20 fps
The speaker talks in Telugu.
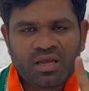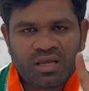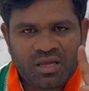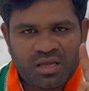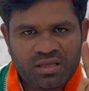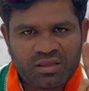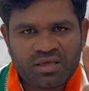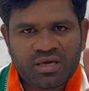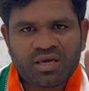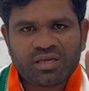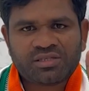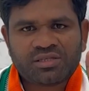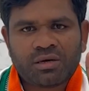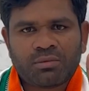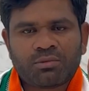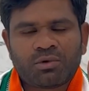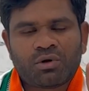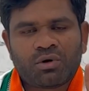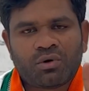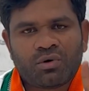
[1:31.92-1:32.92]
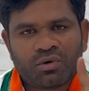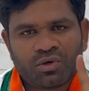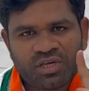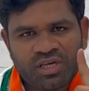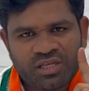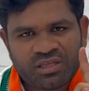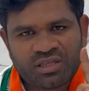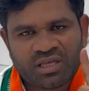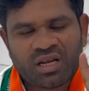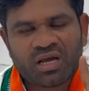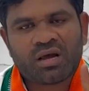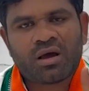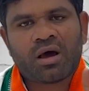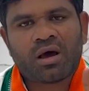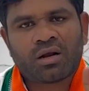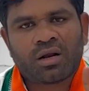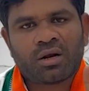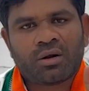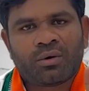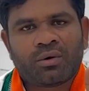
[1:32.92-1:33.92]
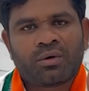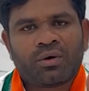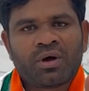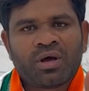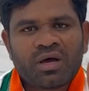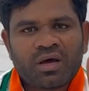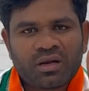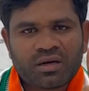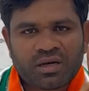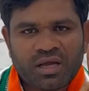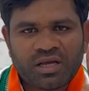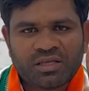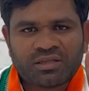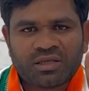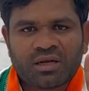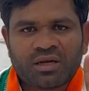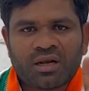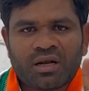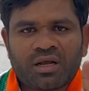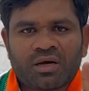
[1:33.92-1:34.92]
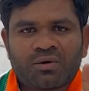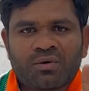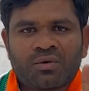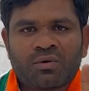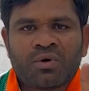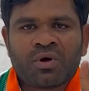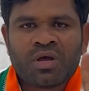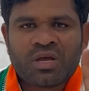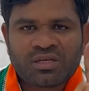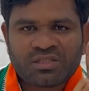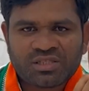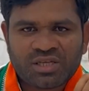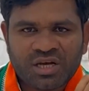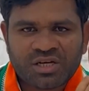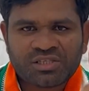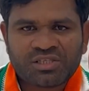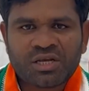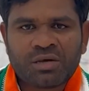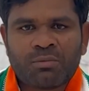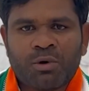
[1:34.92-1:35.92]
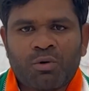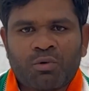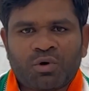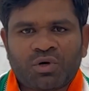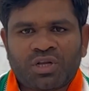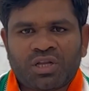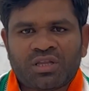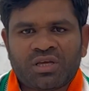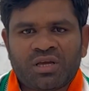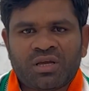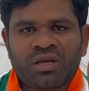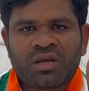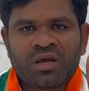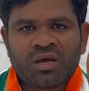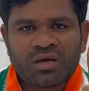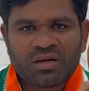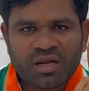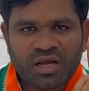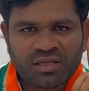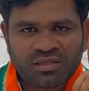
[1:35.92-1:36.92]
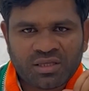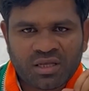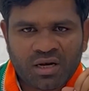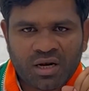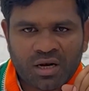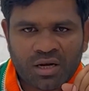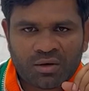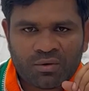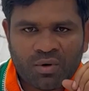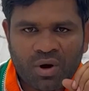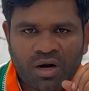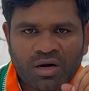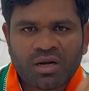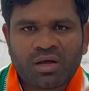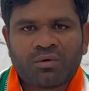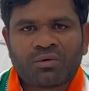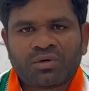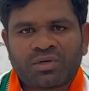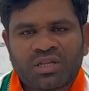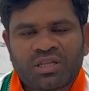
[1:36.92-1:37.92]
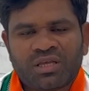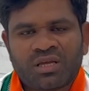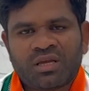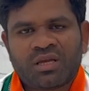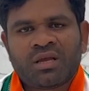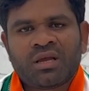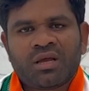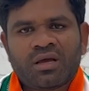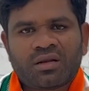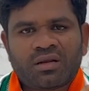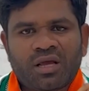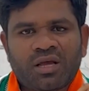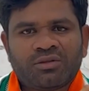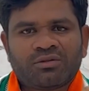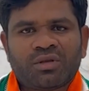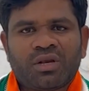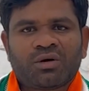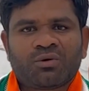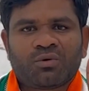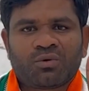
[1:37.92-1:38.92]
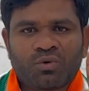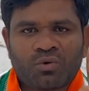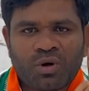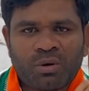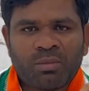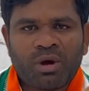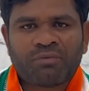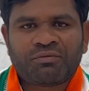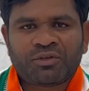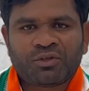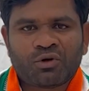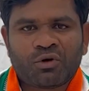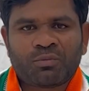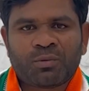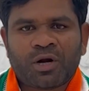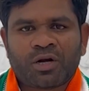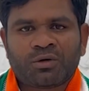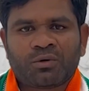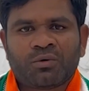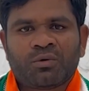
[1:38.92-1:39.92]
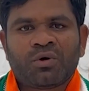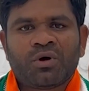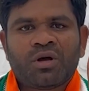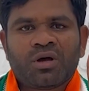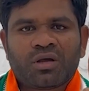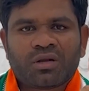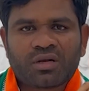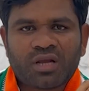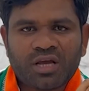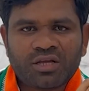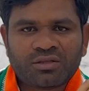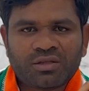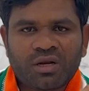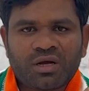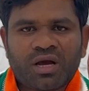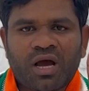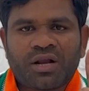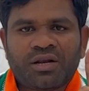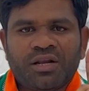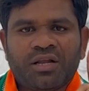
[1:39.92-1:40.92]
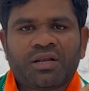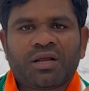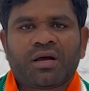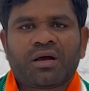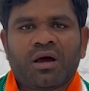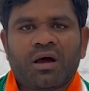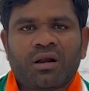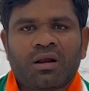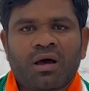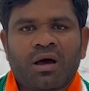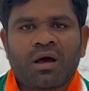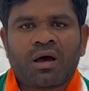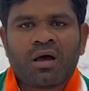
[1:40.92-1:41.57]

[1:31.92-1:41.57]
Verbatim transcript: ఈ దేశంలో ఈ తెలంగాణలో రైతన్నలకు సంక్షేమం ఉంటది రైతన్నలకు అండ ఉంటది రైతులకు రుణమాఫీతో పాటు రైతులకు అన్ని రకాల